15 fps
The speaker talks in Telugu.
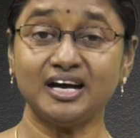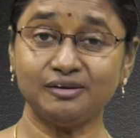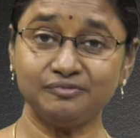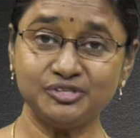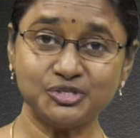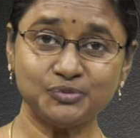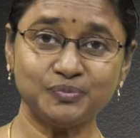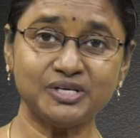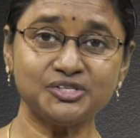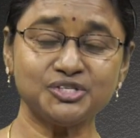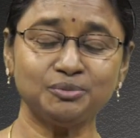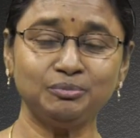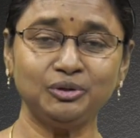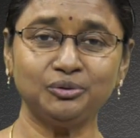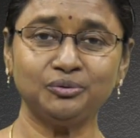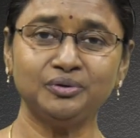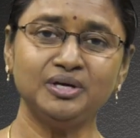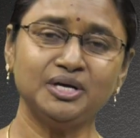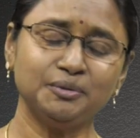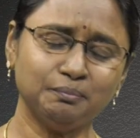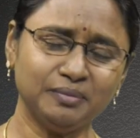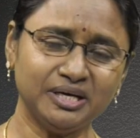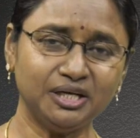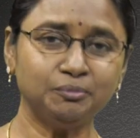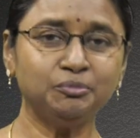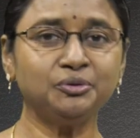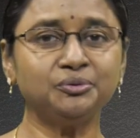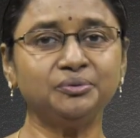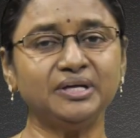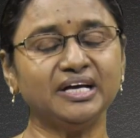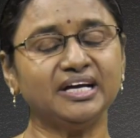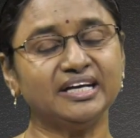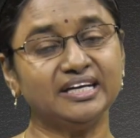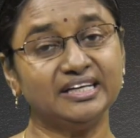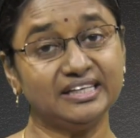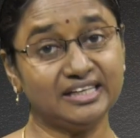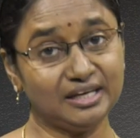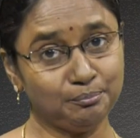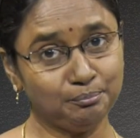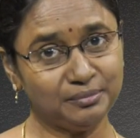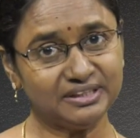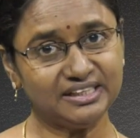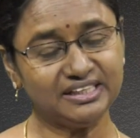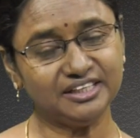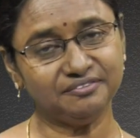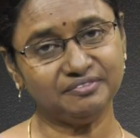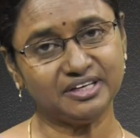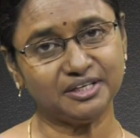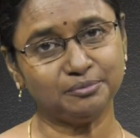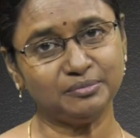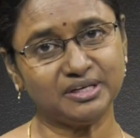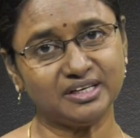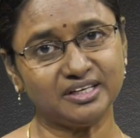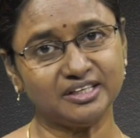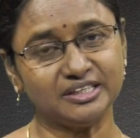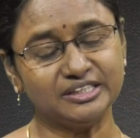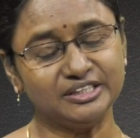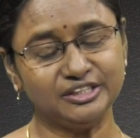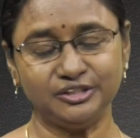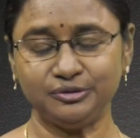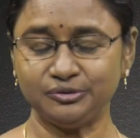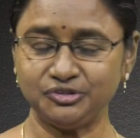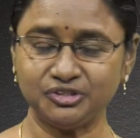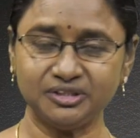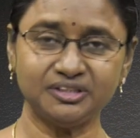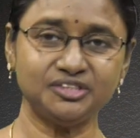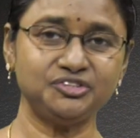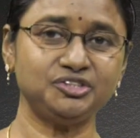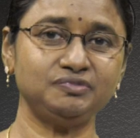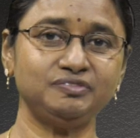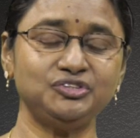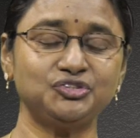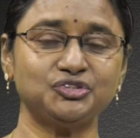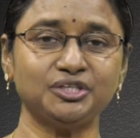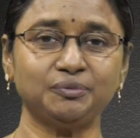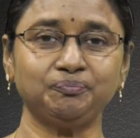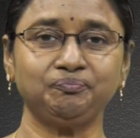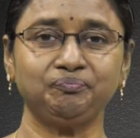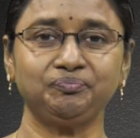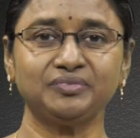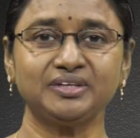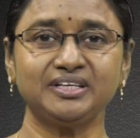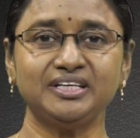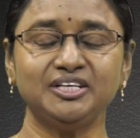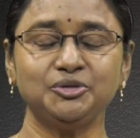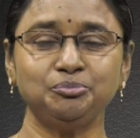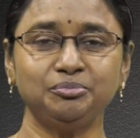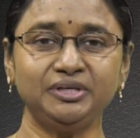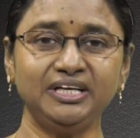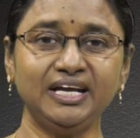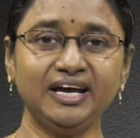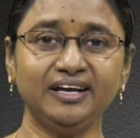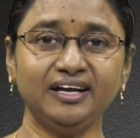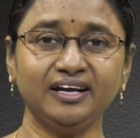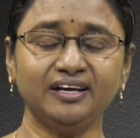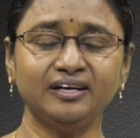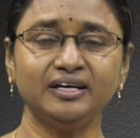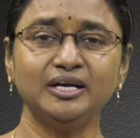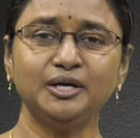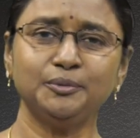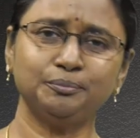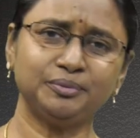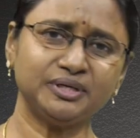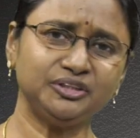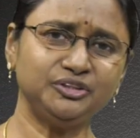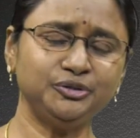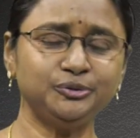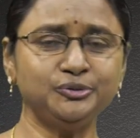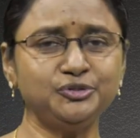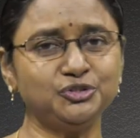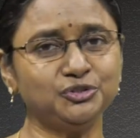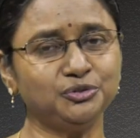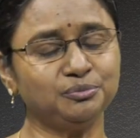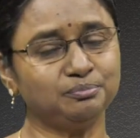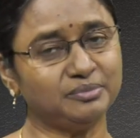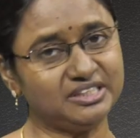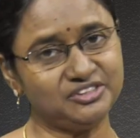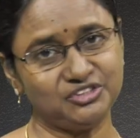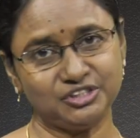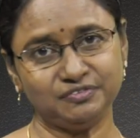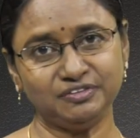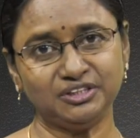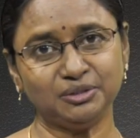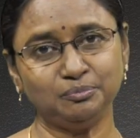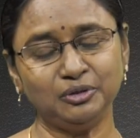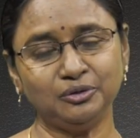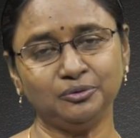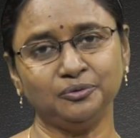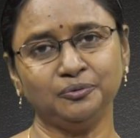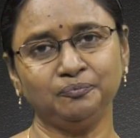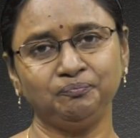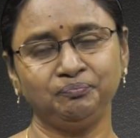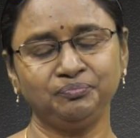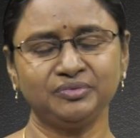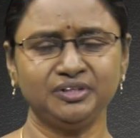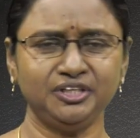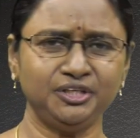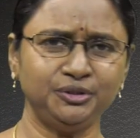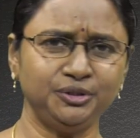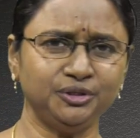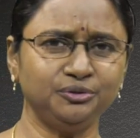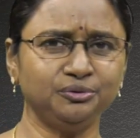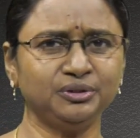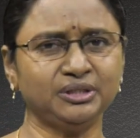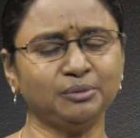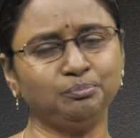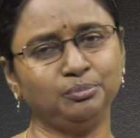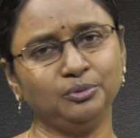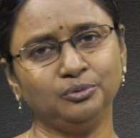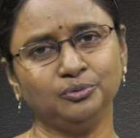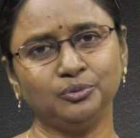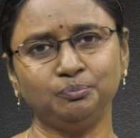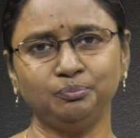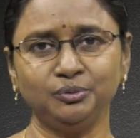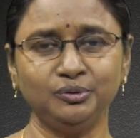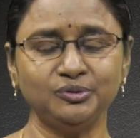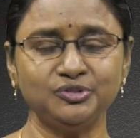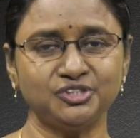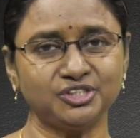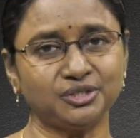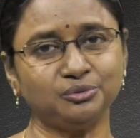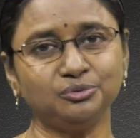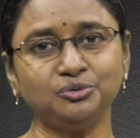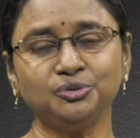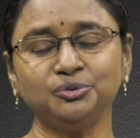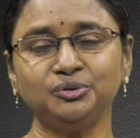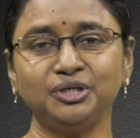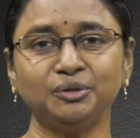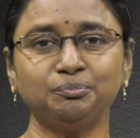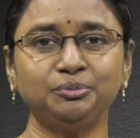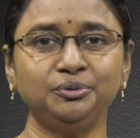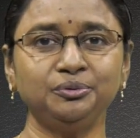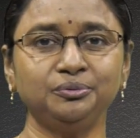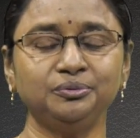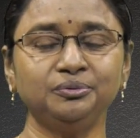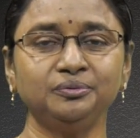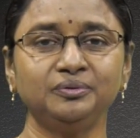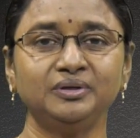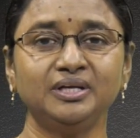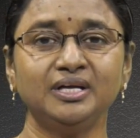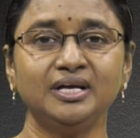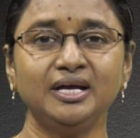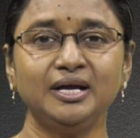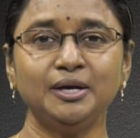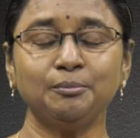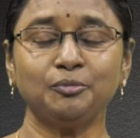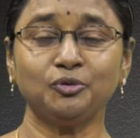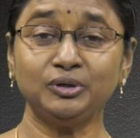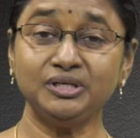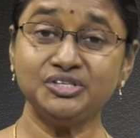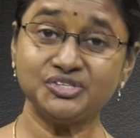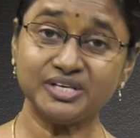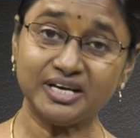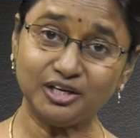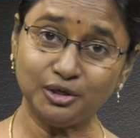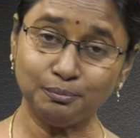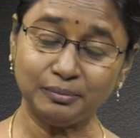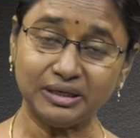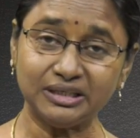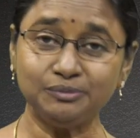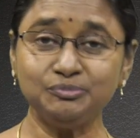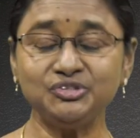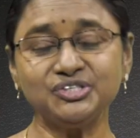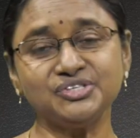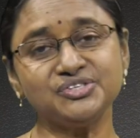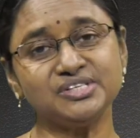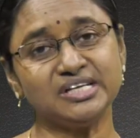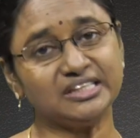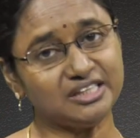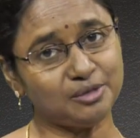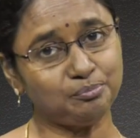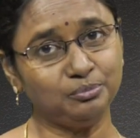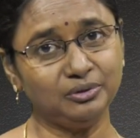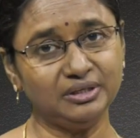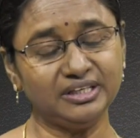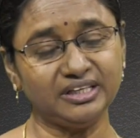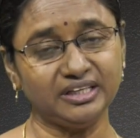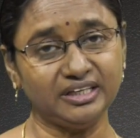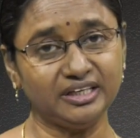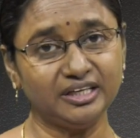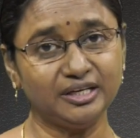ఆ విశ్వాసంలో మనము కూడా నమ్మదగిన వారంగా ఈరోజంతా జీవించుదాం ప్రిలారా ప్రతిరోజు మన జీవితంలో ఏదేదో తప్పులు ఒప్పులు జరుగుతూ ఉన్నప్పుడు కొన్నిసార్లు మనం చేసిన తప్పుల్ని